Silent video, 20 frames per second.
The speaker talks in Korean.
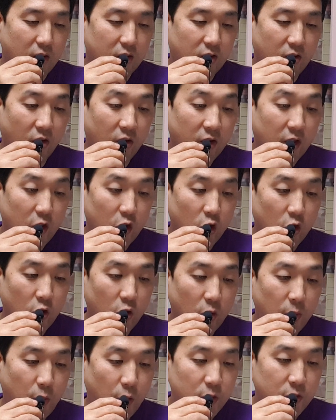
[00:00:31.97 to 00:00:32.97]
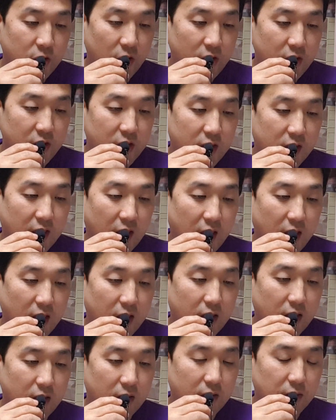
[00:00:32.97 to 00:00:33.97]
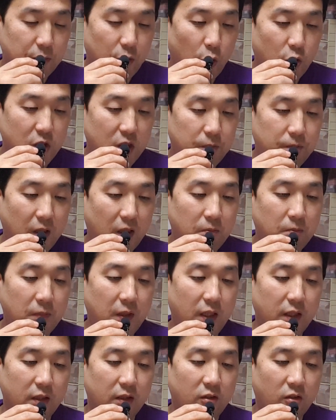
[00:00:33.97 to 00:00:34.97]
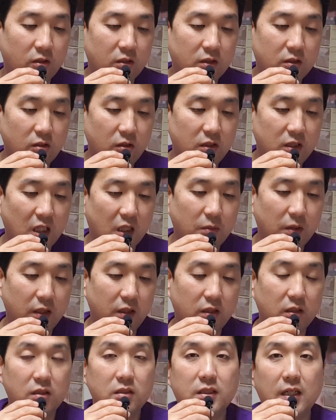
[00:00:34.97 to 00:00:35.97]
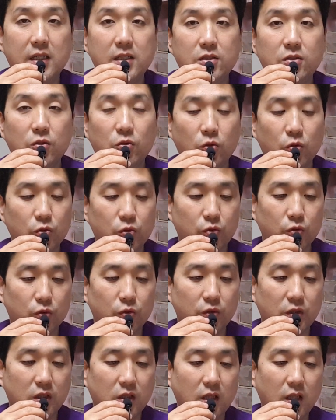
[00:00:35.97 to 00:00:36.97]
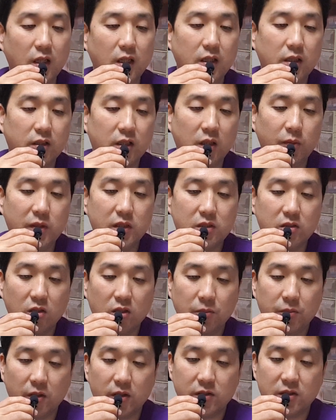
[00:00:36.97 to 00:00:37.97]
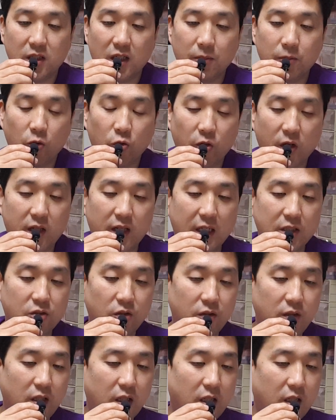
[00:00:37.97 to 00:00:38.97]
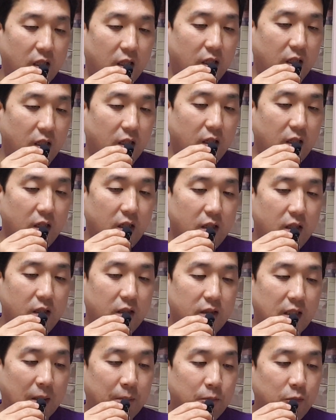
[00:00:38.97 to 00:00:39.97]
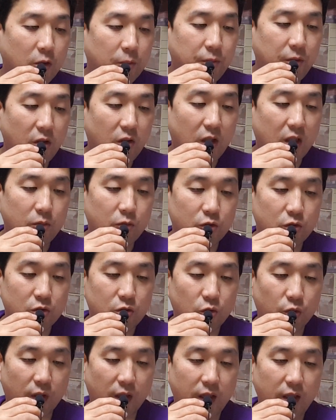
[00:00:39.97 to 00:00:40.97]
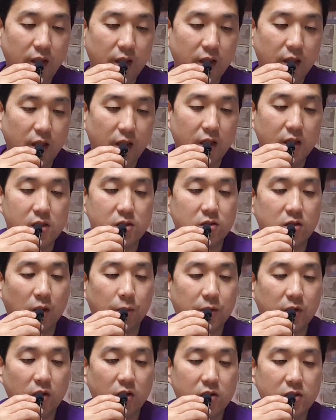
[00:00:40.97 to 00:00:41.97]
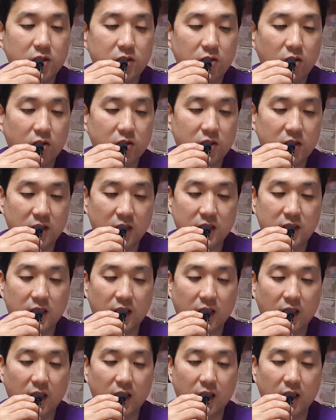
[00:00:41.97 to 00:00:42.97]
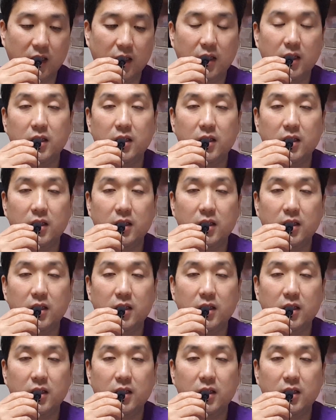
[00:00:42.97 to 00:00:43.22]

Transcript: 경기도 포천시가 표지판만 덩그러니 남아있는 산정호수 김일성 별장 복원에 나선다. 남북 평화 무드 속에 접경 지역 지자체가